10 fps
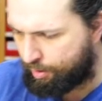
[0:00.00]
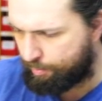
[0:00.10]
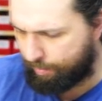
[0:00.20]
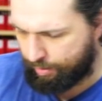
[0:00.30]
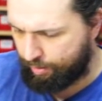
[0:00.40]

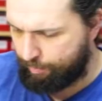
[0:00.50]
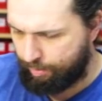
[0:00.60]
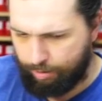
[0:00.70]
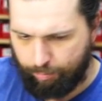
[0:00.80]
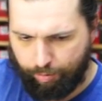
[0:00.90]
Man kann
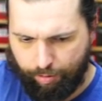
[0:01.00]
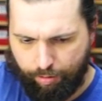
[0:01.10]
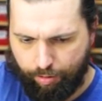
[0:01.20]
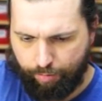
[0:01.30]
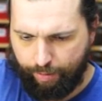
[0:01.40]
mit dem
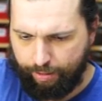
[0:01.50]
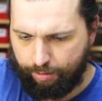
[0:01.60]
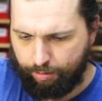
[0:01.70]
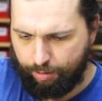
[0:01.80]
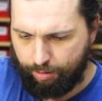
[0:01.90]

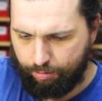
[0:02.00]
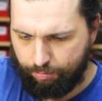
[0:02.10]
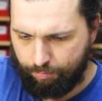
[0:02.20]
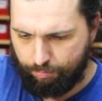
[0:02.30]
zweiten dann